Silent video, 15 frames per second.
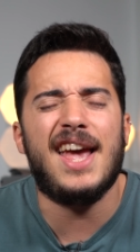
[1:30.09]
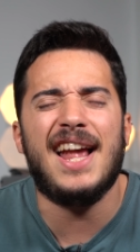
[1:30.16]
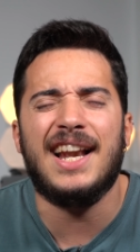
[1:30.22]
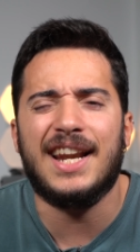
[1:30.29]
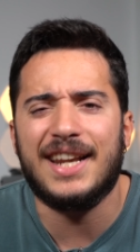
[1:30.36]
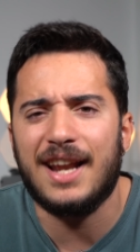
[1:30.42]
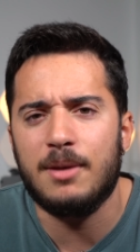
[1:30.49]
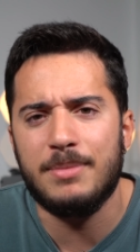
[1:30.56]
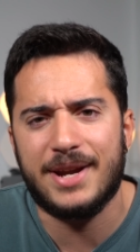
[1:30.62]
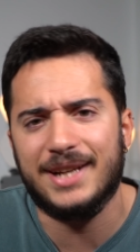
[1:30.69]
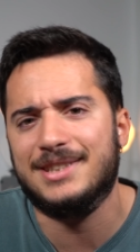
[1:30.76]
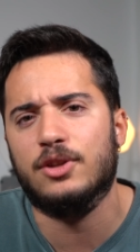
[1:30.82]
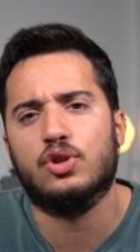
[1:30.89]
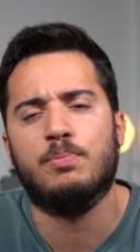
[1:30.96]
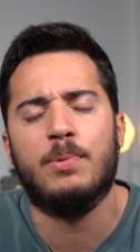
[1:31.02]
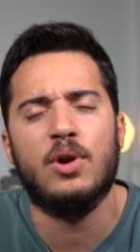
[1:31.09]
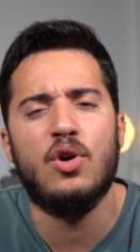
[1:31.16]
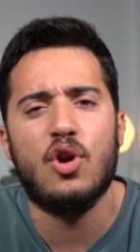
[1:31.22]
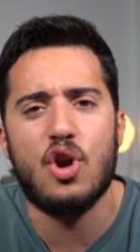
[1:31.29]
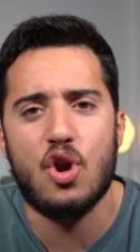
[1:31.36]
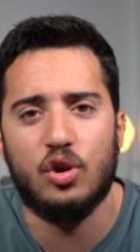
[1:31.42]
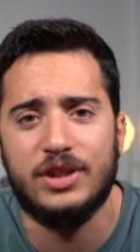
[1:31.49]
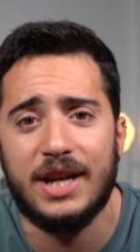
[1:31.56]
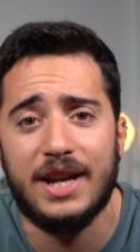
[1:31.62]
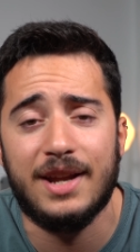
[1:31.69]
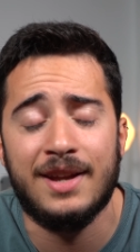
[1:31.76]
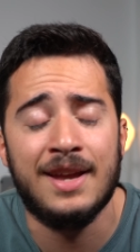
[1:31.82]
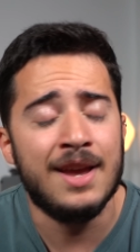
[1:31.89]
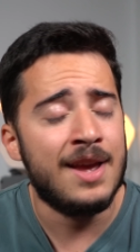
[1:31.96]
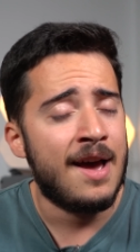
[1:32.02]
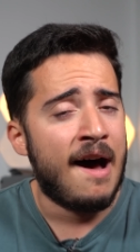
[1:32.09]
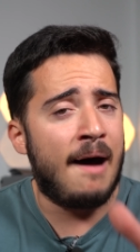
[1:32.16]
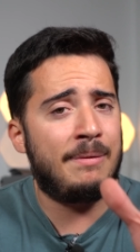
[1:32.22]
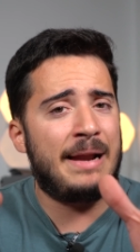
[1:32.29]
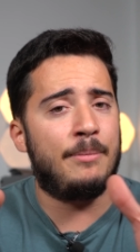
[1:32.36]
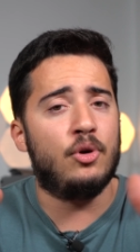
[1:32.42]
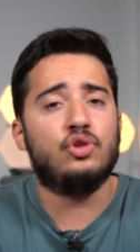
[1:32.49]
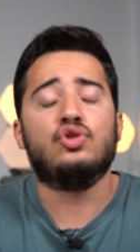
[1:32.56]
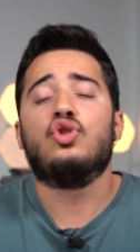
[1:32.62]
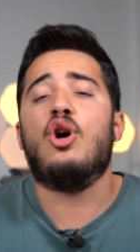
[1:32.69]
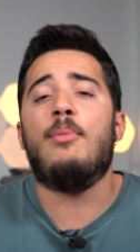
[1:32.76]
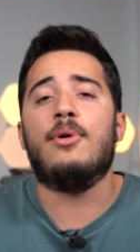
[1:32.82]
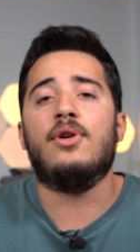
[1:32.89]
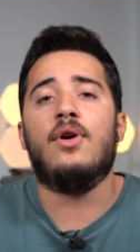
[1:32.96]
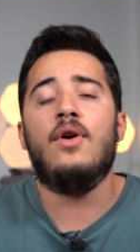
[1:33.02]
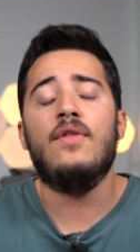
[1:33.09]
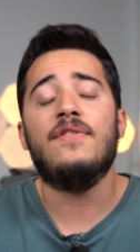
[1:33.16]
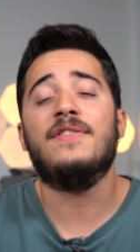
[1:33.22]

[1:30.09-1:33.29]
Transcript: el Realme GT 2 Pro lo tiene. Hablamos, como no,